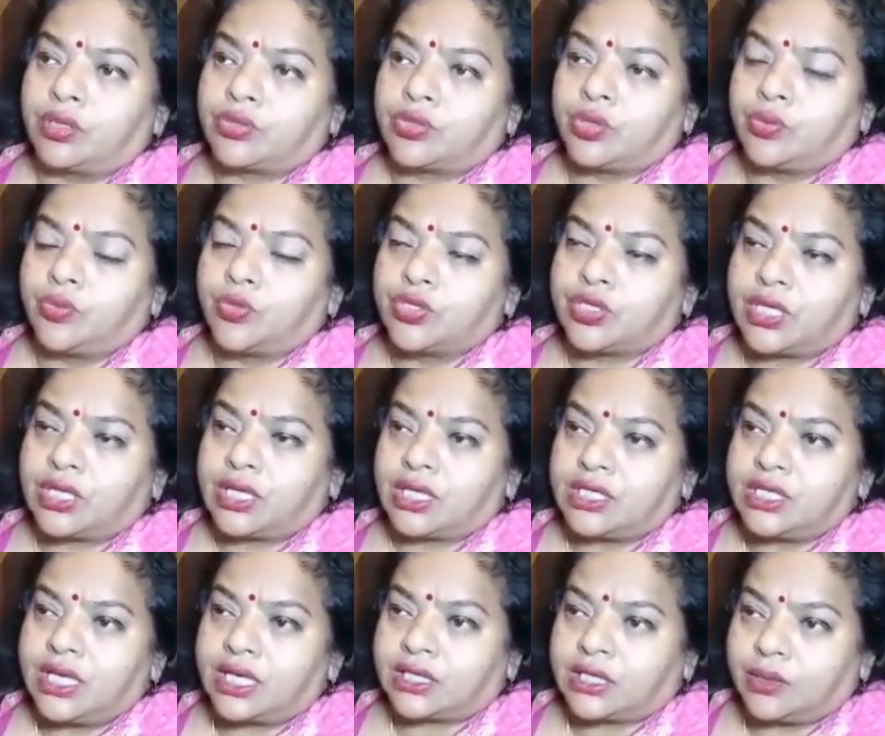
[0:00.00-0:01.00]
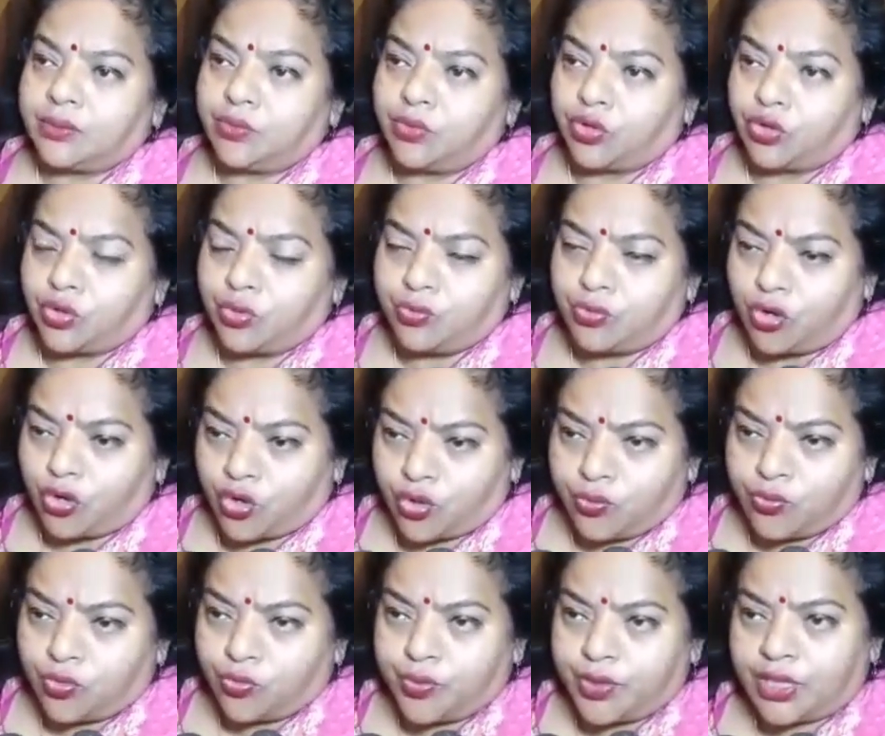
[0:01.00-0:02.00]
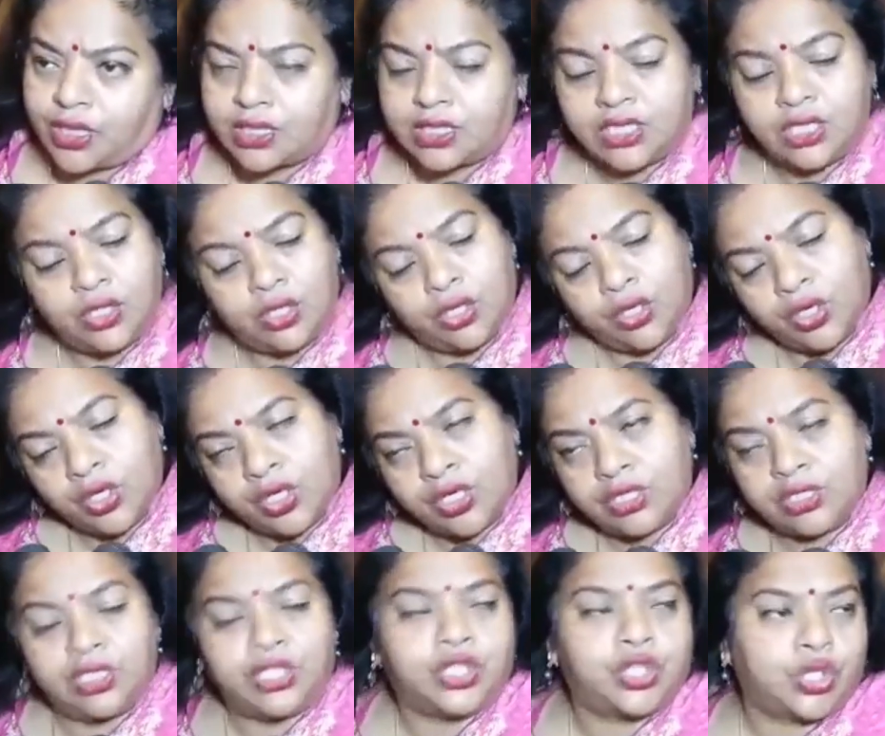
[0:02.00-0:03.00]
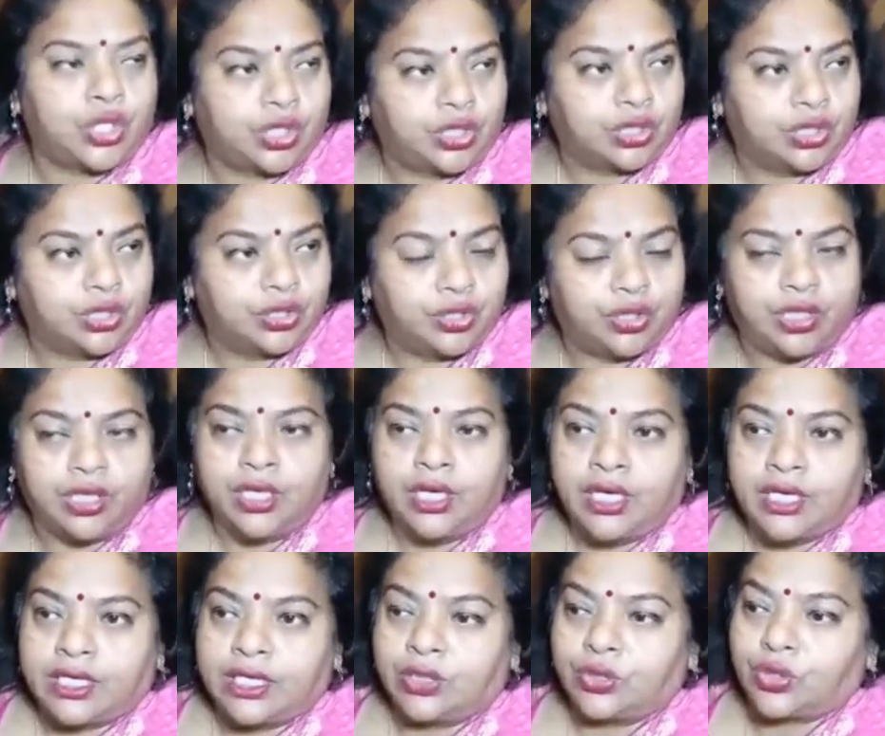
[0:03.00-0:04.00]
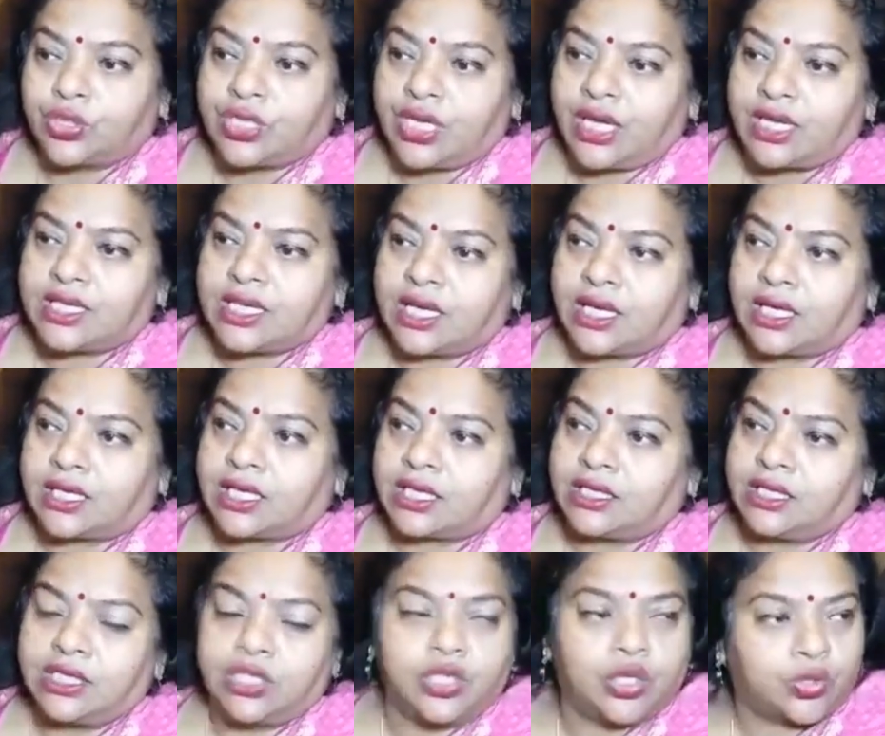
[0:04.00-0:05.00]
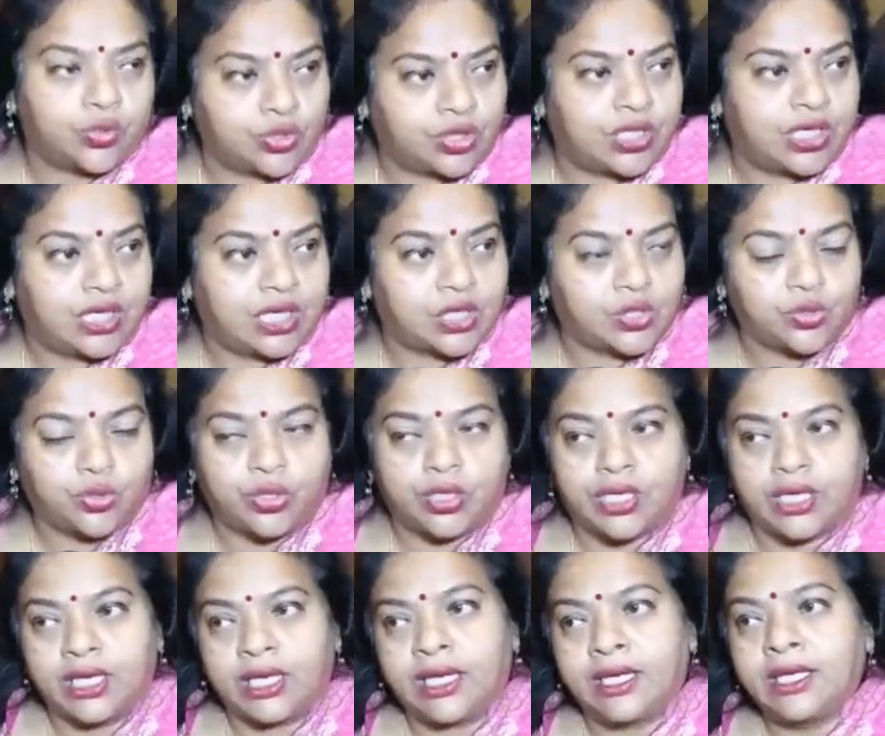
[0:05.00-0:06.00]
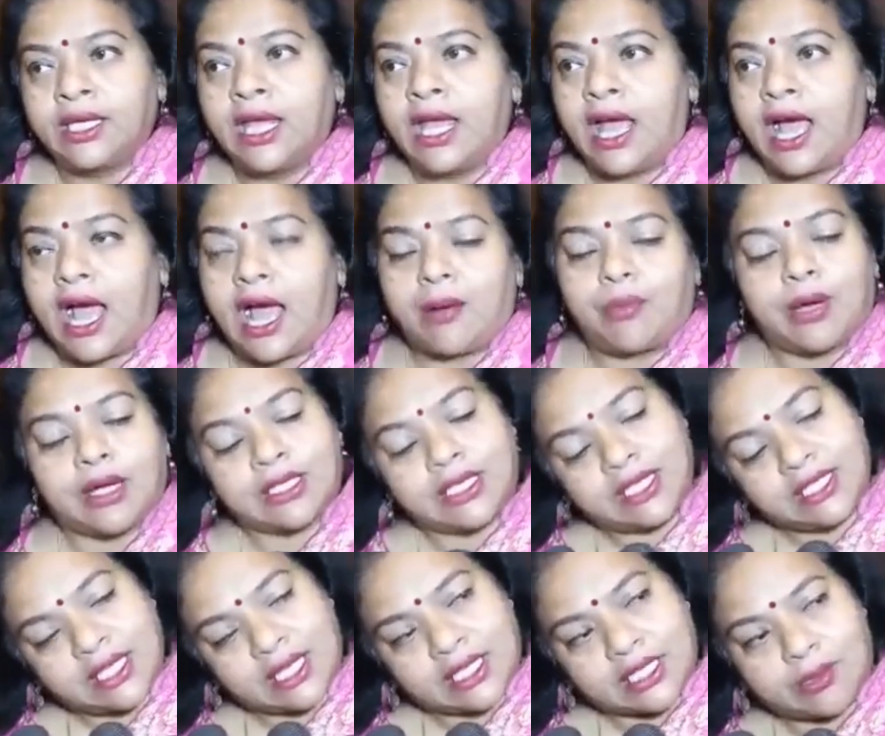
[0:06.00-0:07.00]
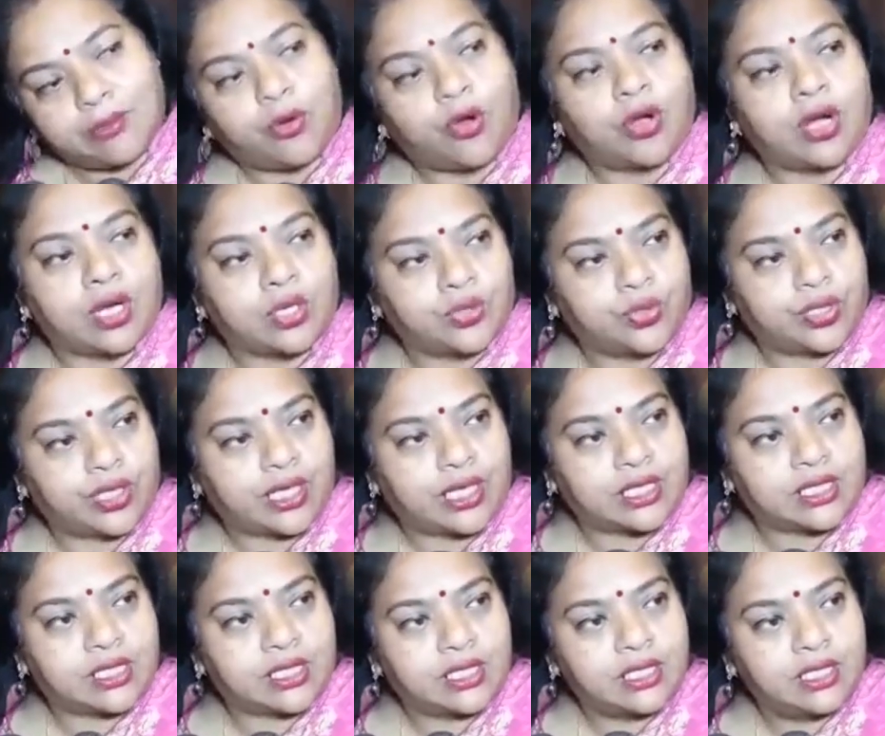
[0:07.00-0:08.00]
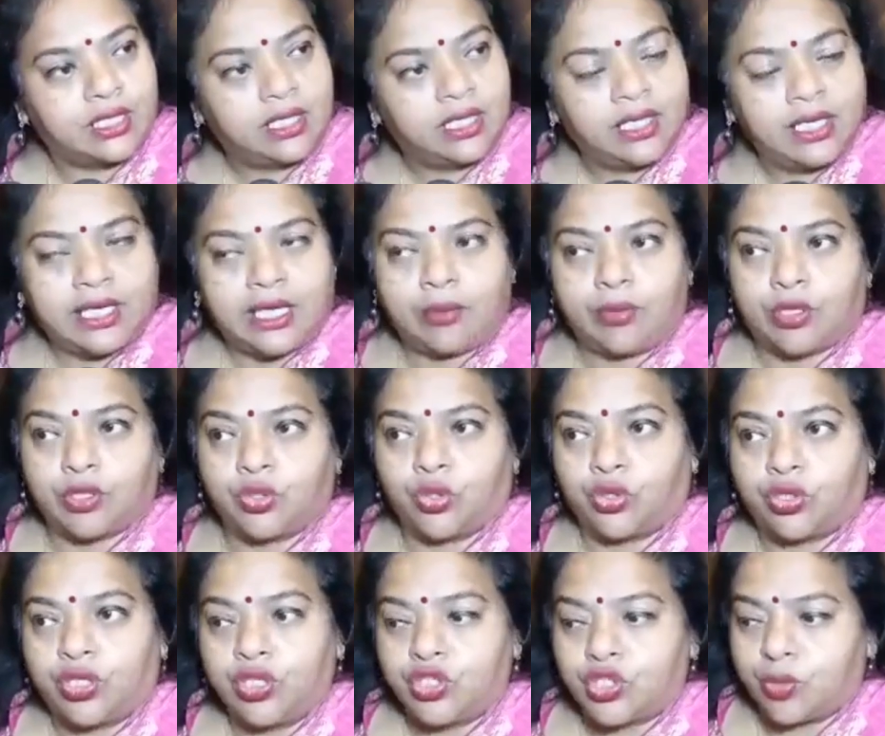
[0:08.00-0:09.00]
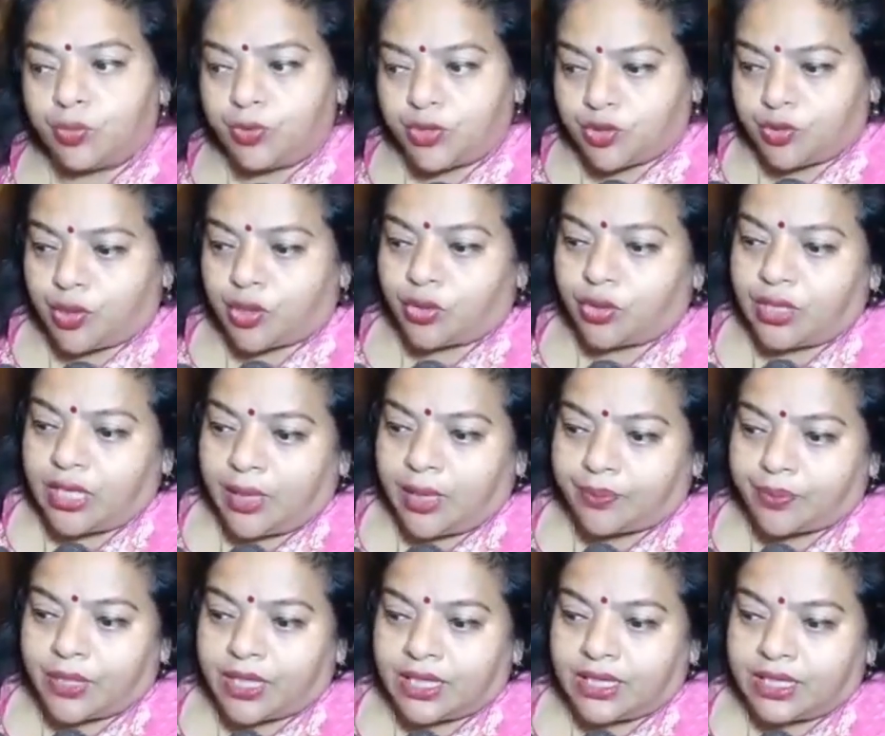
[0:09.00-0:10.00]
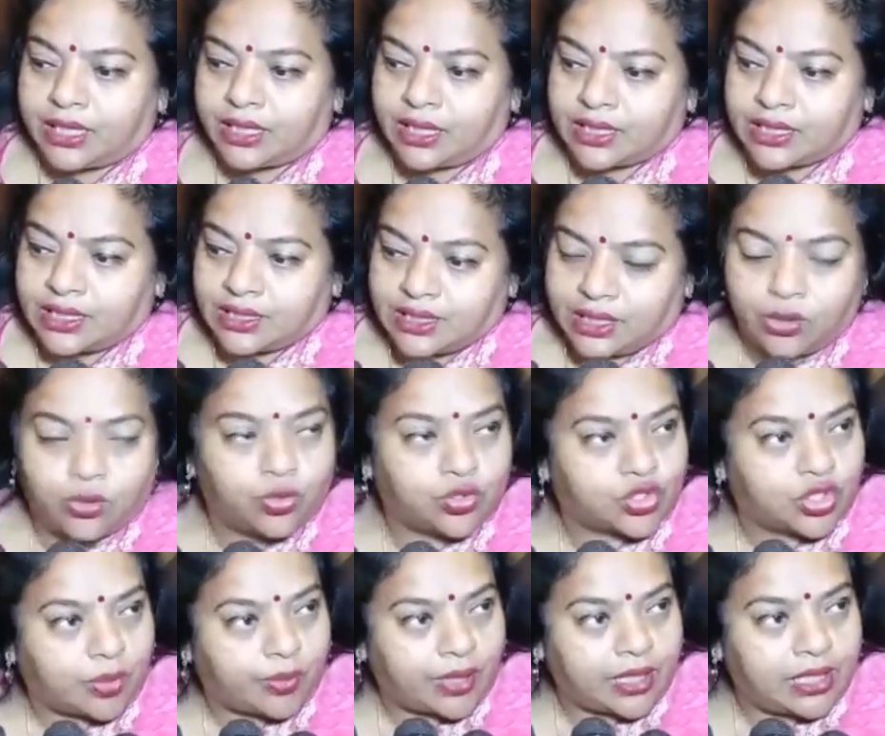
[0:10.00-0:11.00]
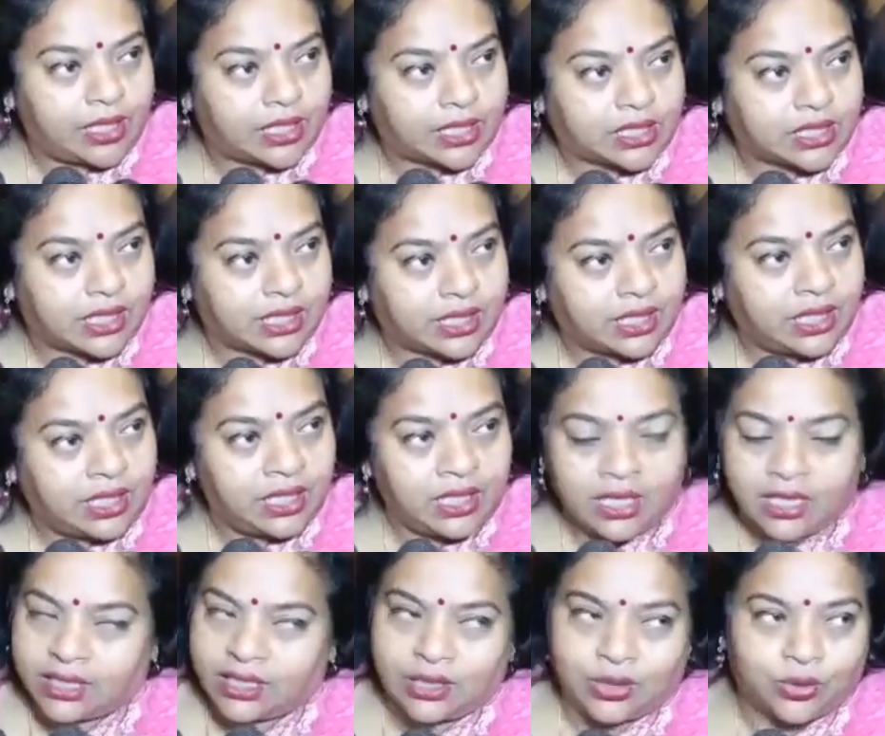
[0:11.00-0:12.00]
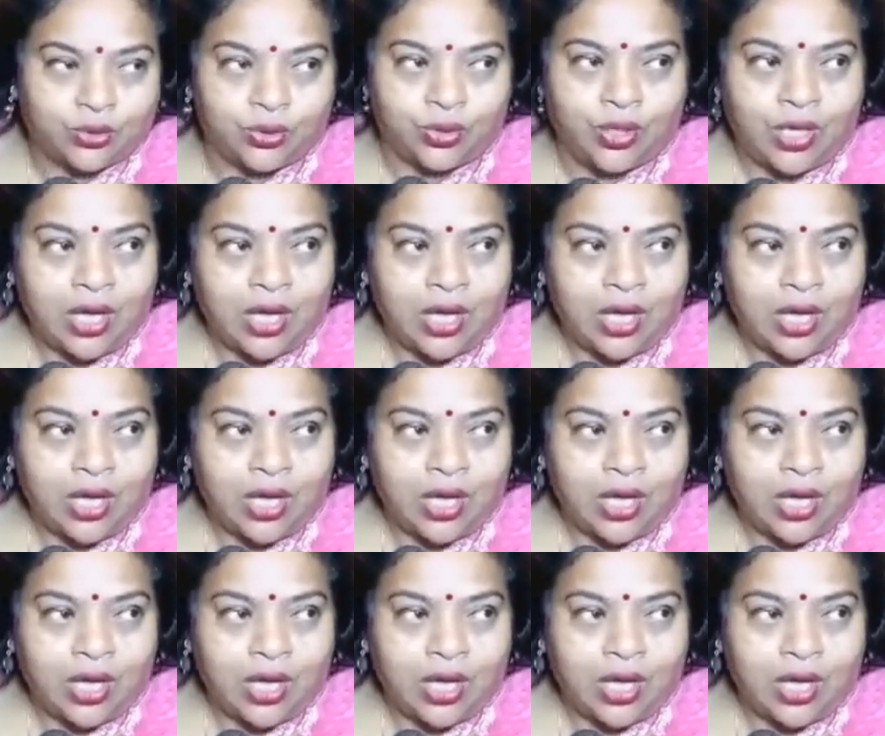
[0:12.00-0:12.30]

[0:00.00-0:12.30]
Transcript: শোভন চ্যাটার্জির একটা বড় বড় ভূমিকা ছিল নিঃসন্দেহে কিন্তু সেই জায়গাটা তিনি যখন ছেড়ে চলে গেলেন আবার সেই জায়গাটা ভরাট হয়ে গেছে এবং দক্ষিণ চব্বিশ পরগনায় আপনারা দেখেছেন যে লোকসভা ইলেকশানে কিন্তু